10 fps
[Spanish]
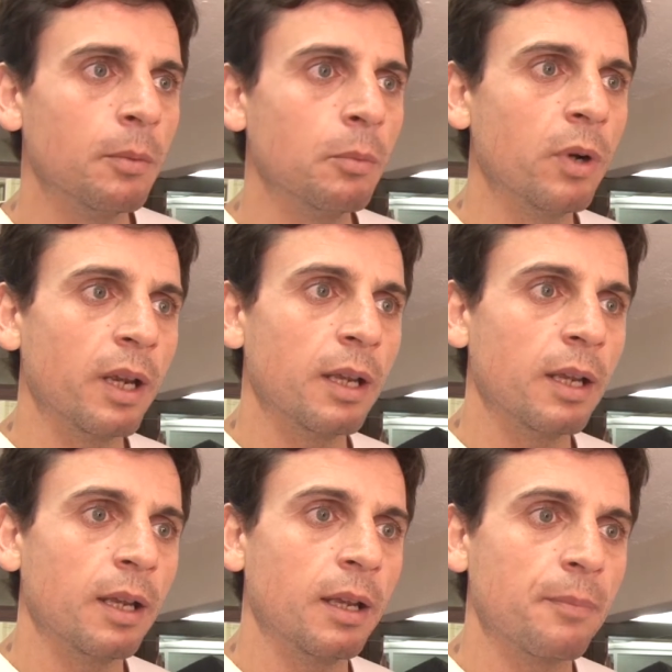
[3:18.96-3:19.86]

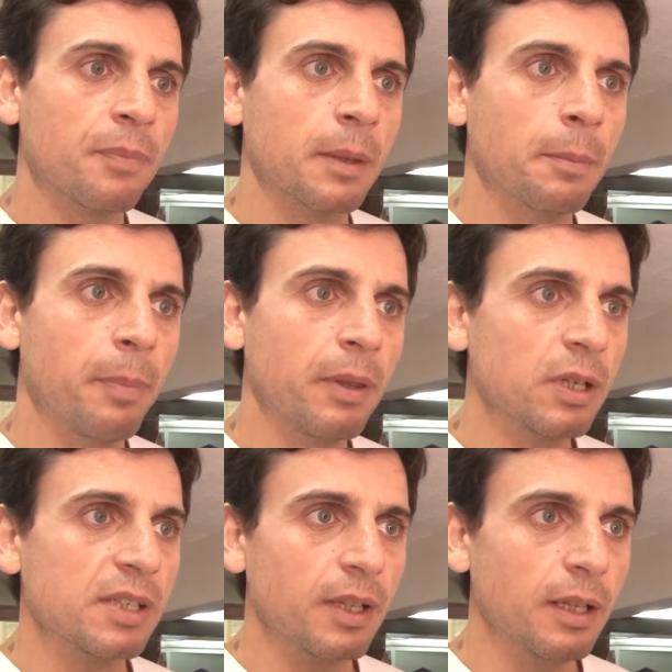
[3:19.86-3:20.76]
eh, Pedro
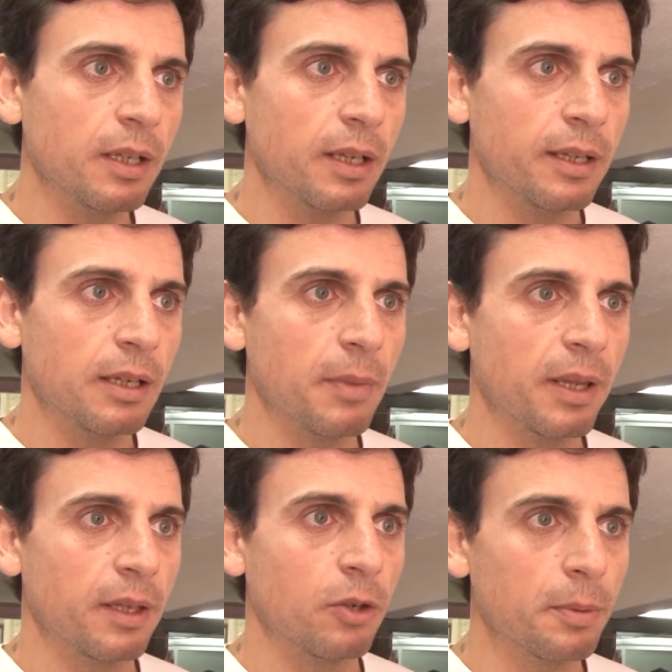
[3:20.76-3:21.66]
Elizalde en el
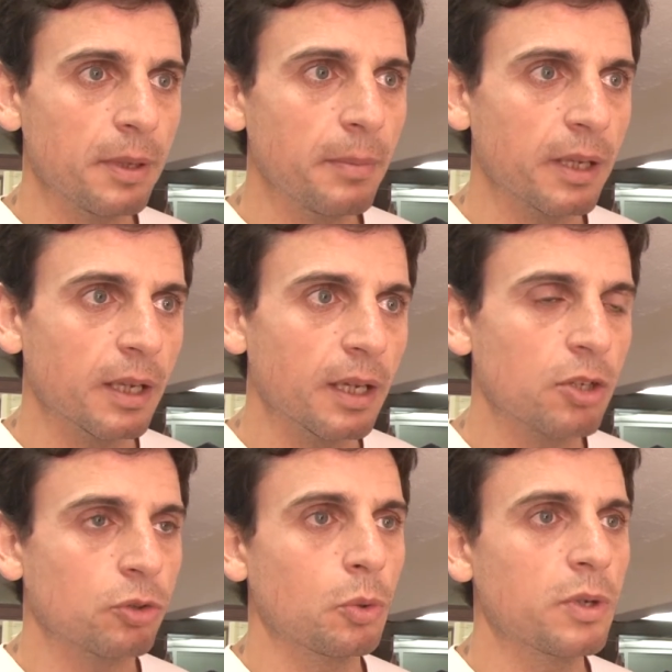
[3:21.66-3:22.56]
mes de noviembre
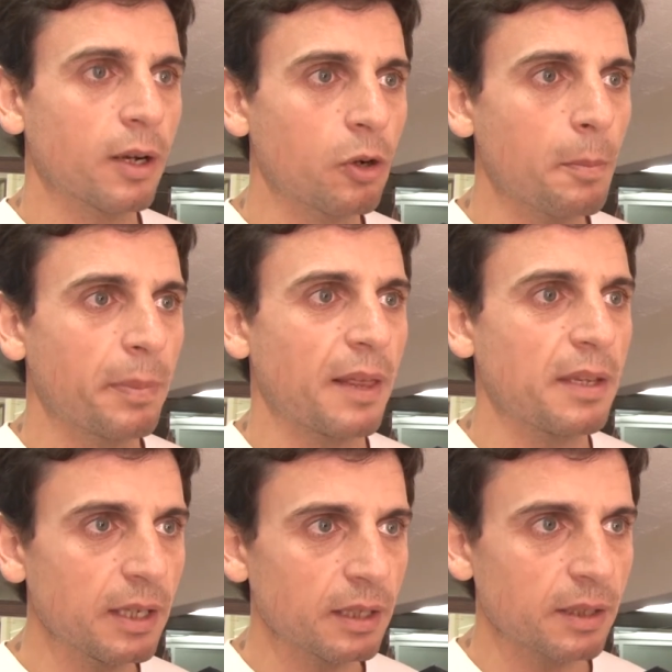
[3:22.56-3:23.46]
hizo una compra
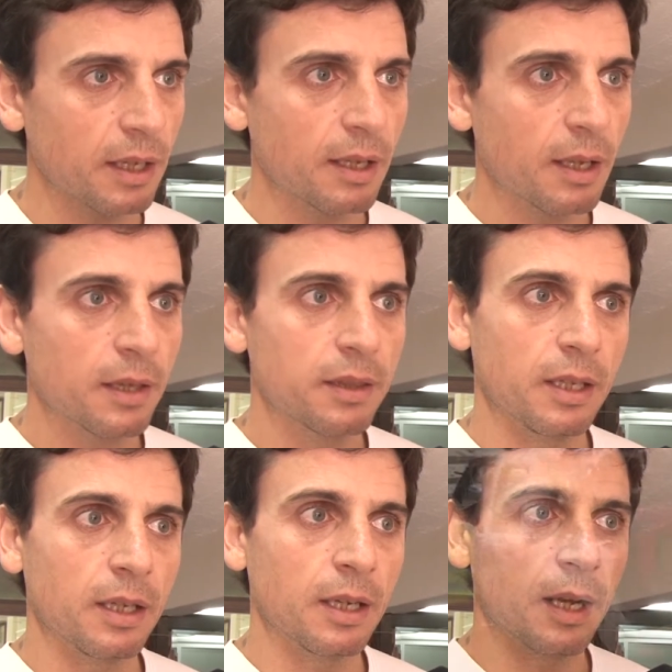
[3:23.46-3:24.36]
directa
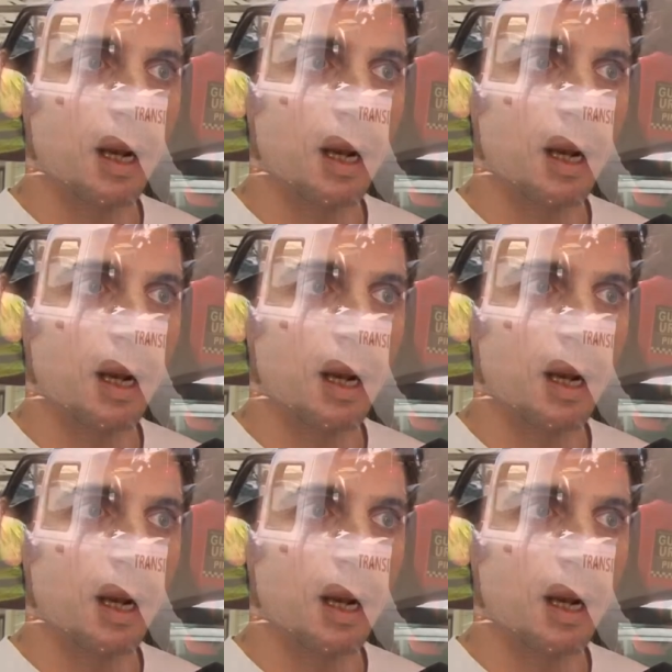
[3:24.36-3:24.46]
de